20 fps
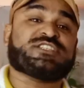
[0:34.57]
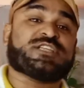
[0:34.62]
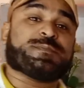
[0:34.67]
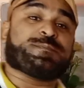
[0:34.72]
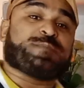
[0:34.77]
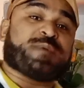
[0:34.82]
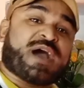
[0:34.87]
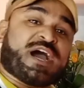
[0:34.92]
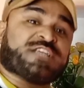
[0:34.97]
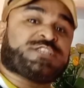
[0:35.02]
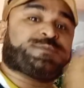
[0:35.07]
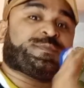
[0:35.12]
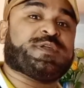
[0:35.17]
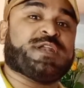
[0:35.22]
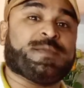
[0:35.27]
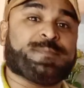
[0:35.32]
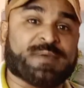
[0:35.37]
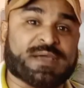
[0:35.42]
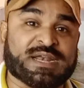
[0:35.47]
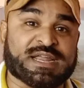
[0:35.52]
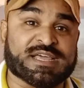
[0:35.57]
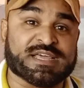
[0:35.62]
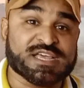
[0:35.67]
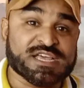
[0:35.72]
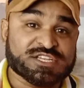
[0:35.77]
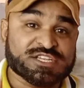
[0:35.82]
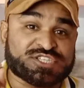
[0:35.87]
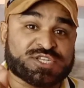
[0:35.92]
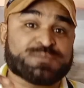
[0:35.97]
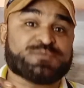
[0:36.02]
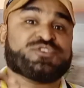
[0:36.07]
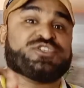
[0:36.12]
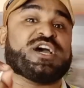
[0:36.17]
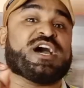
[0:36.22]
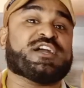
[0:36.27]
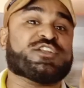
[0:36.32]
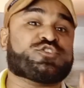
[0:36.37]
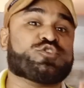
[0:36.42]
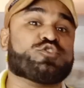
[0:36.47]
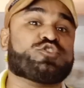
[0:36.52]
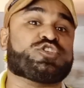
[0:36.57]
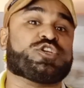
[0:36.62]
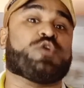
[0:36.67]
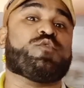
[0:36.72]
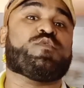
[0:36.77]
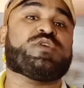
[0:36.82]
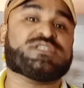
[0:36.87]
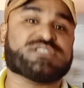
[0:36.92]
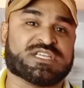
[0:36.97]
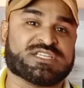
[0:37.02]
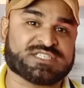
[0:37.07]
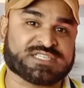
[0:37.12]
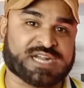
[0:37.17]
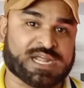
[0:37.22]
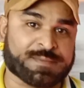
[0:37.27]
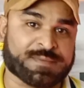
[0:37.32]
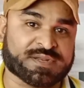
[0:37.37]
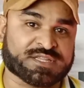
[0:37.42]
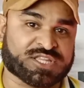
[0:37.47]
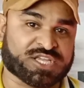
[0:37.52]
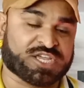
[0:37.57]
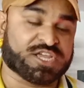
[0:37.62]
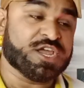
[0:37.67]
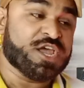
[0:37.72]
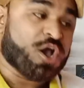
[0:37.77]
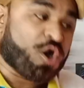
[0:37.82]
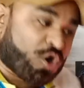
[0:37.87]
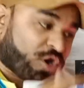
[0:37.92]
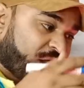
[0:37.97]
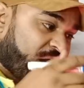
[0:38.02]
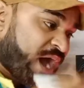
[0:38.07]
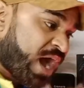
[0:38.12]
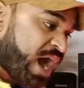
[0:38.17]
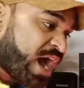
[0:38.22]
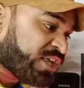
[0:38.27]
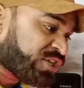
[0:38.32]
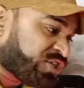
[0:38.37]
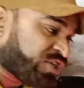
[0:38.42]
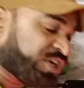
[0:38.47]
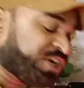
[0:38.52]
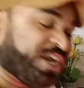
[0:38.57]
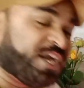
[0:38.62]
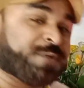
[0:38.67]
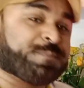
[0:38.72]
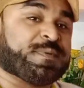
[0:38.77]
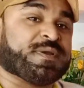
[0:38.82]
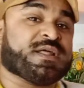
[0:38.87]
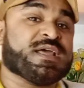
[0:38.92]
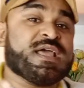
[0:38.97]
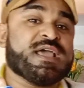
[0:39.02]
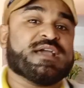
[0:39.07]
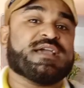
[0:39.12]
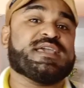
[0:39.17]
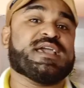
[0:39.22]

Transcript: आज से पांच महीने पहले सिर्फ चार सब्सक्राइबर थे और आज की डेट पर